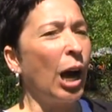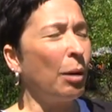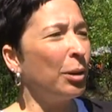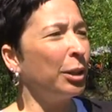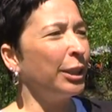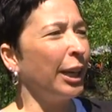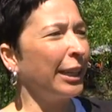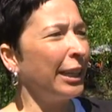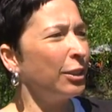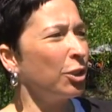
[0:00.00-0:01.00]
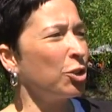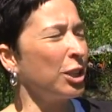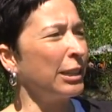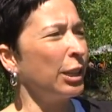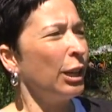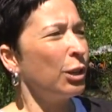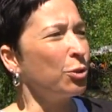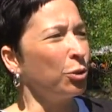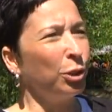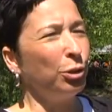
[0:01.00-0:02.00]
Aber in der Kinderstadt
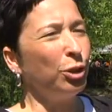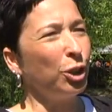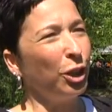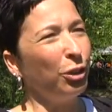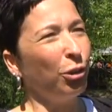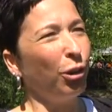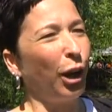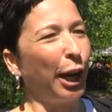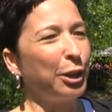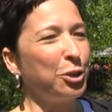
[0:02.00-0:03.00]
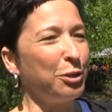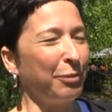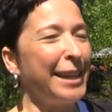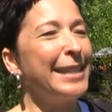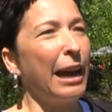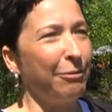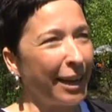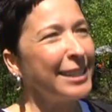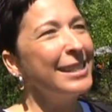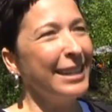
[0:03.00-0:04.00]
sollen die Kinder eigentlich die Welt der
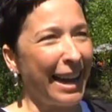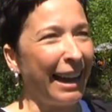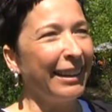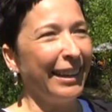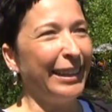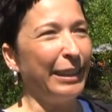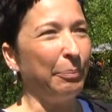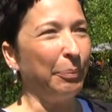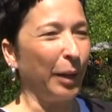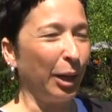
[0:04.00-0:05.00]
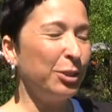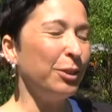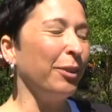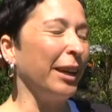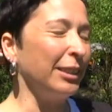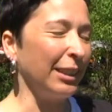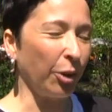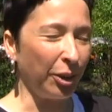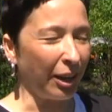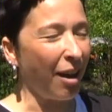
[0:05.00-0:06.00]
Erwachsenen nacherleben. Ja, die, die
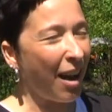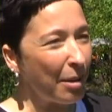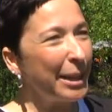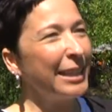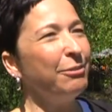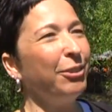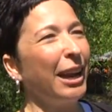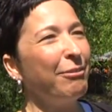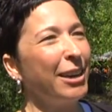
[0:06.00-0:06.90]
können hier arbeiten wie